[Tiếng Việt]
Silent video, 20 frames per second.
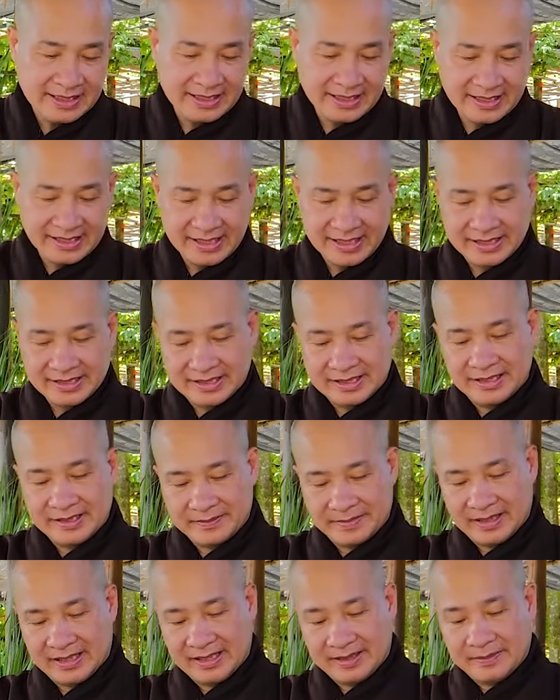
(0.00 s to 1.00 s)
Nên cái
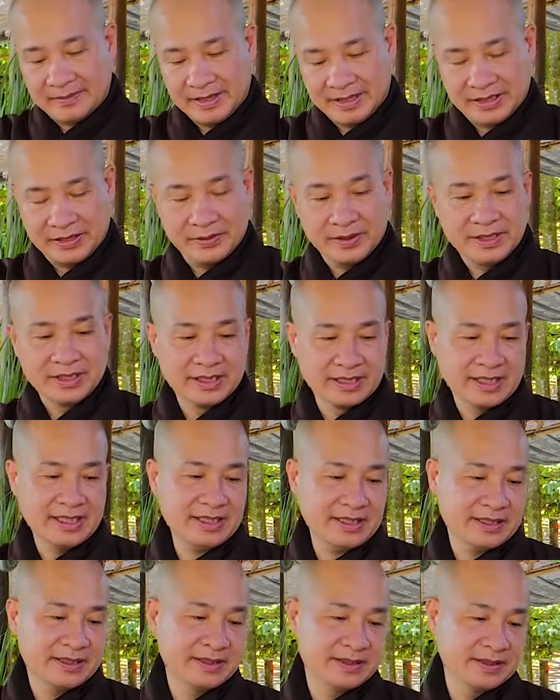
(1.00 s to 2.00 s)
người mà bị tiểu đường
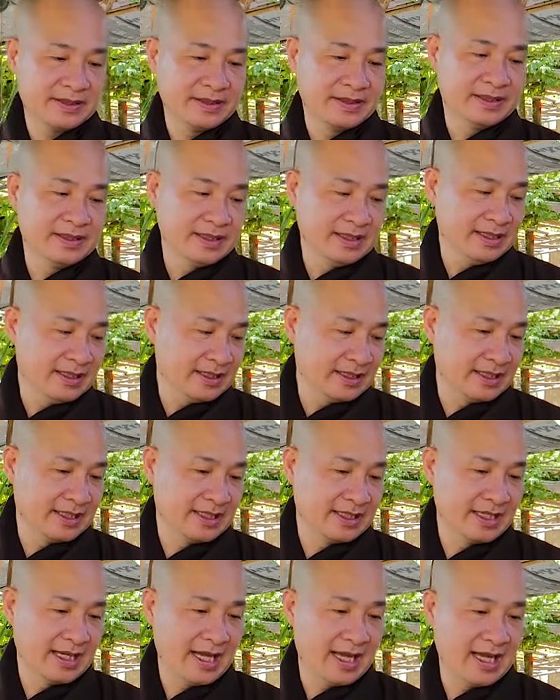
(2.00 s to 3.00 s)
á,
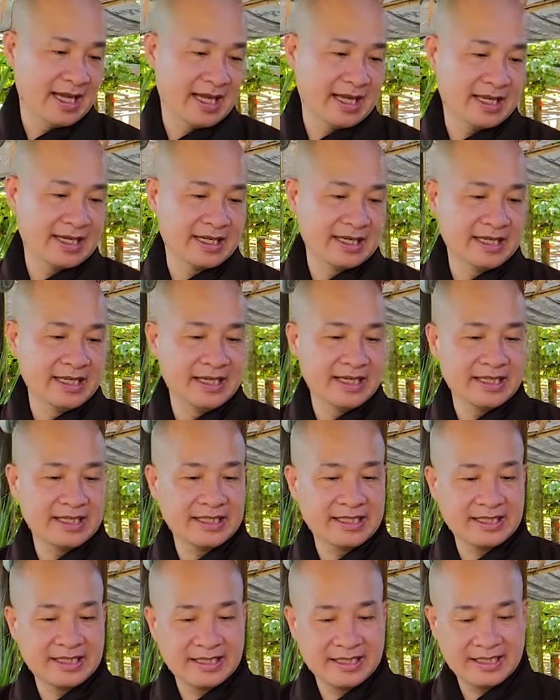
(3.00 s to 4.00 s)
thì à,
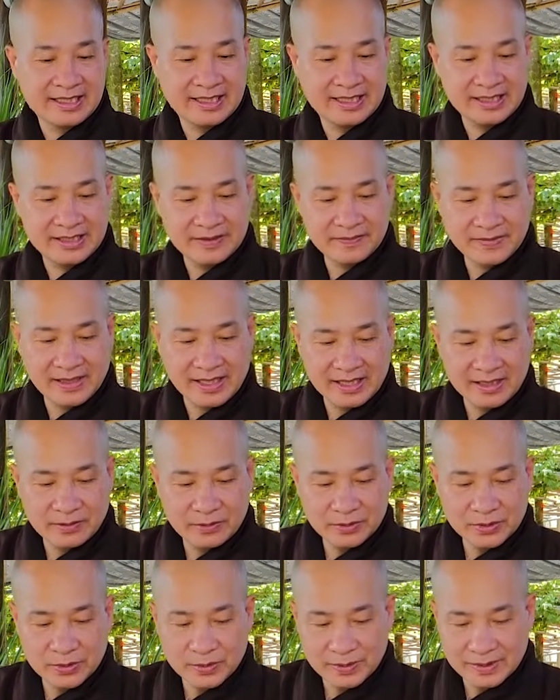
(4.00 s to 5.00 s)
nên à, chúng ta
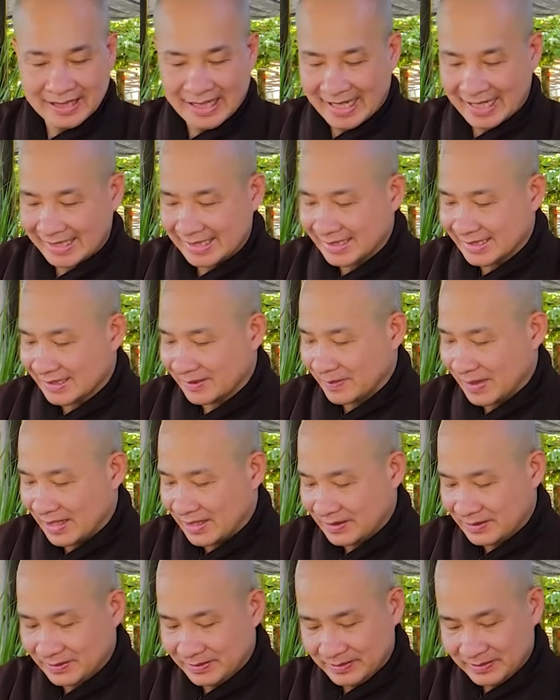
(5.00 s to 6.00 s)
uống thuốc tan đường
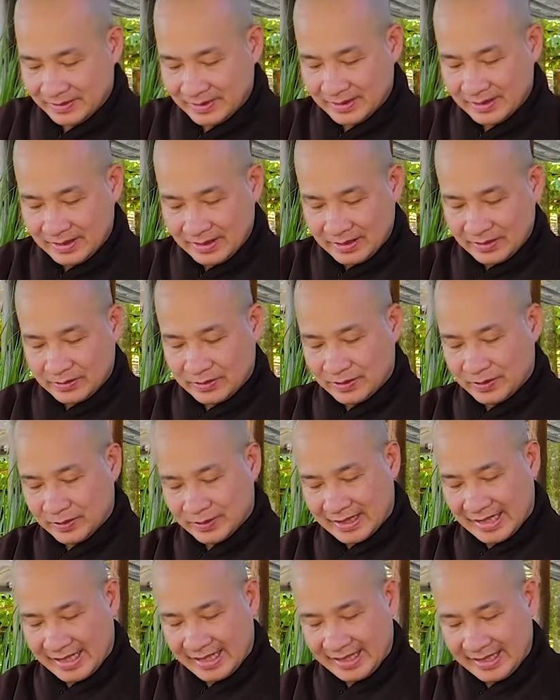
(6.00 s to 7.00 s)
máu của
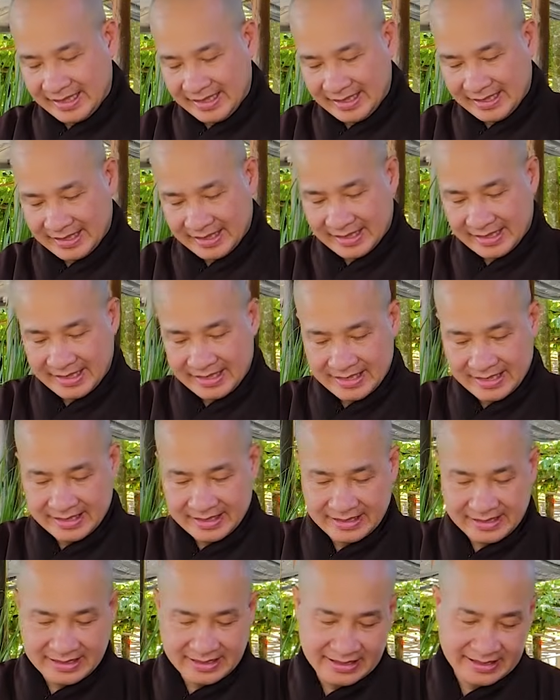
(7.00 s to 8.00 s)
thuốc tây á, để cho
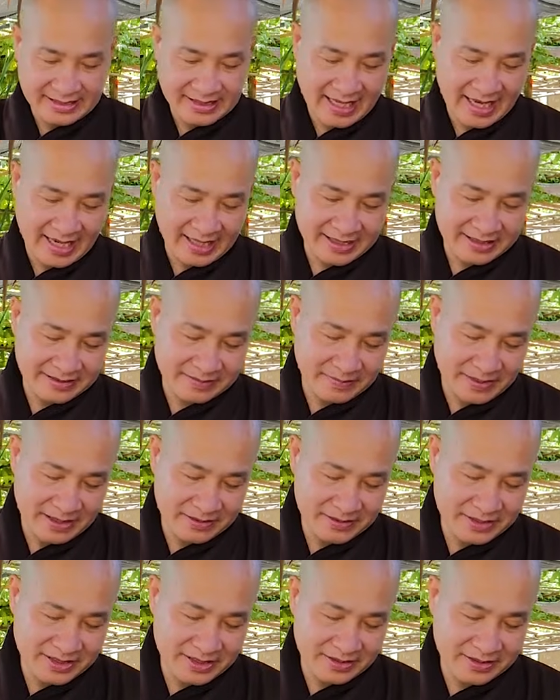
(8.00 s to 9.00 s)
nó tan cái đường
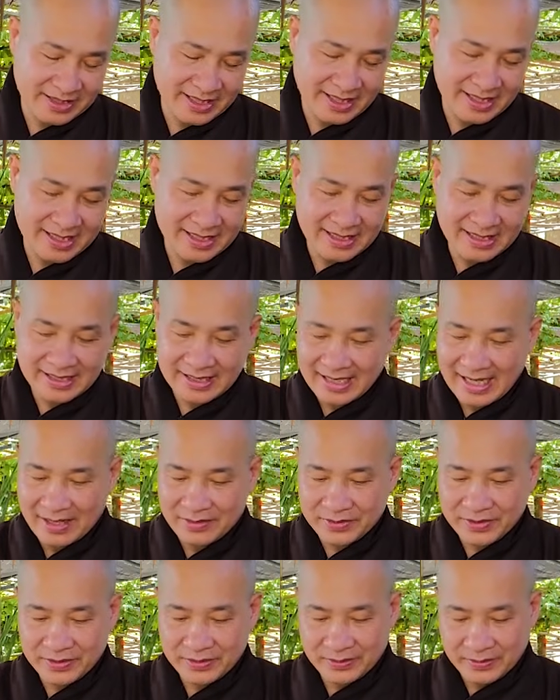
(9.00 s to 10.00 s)
máu, chứ đừng có để lên
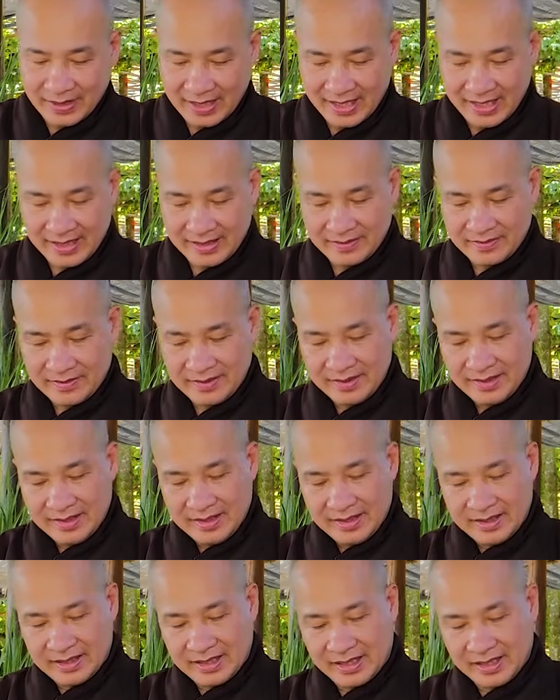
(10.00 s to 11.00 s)
cao nhiều quá.
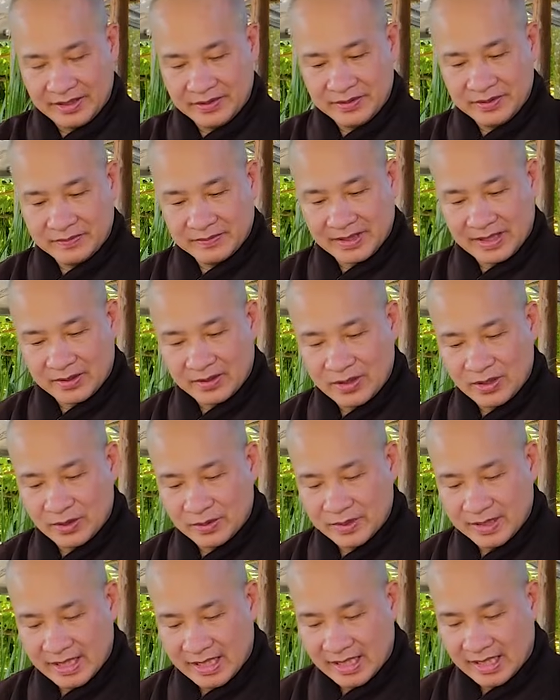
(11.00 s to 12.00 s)
Và nếu chúng ta có
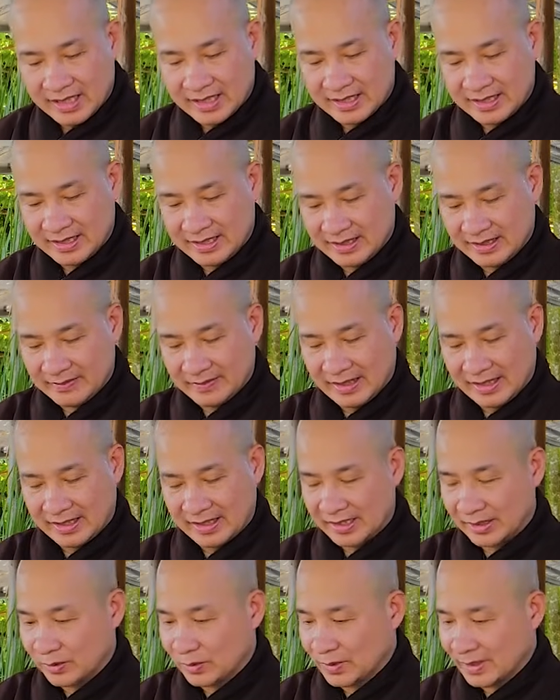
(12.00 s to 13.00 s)
hỗ trợ
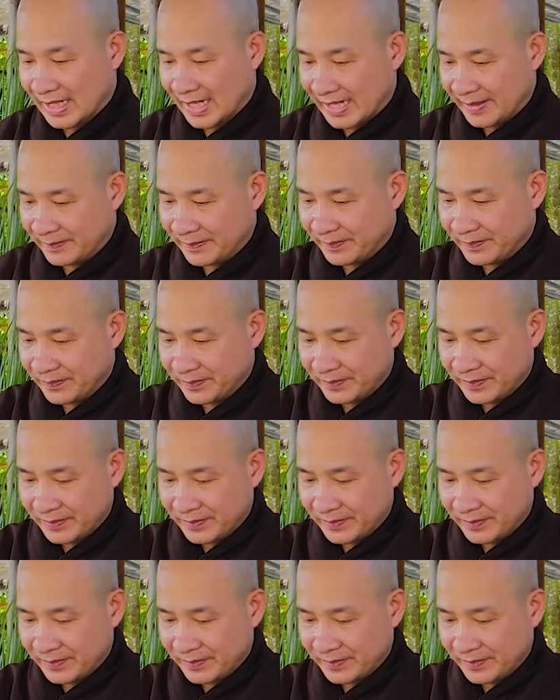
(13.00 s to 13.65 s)
bằng thuốc nam.